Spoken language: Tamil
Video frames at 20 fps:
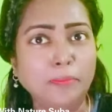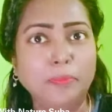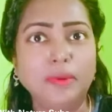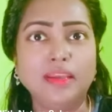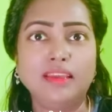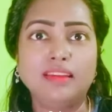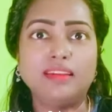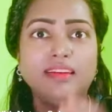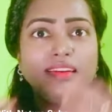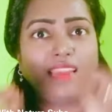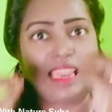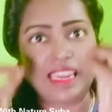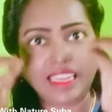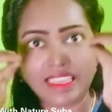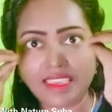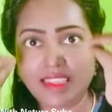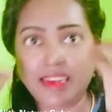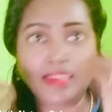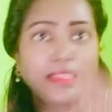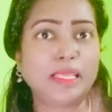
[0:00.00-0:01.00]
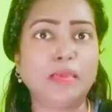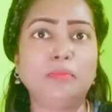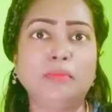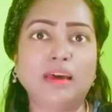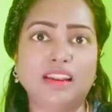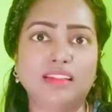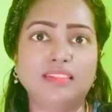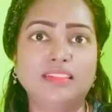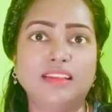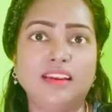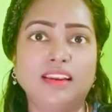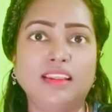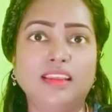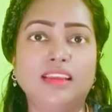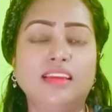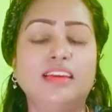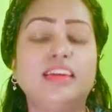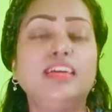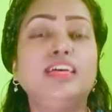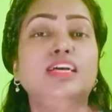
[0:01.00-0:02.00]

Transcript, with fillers: பேர் நினைக்கிறதே மறந்துடுறீங்க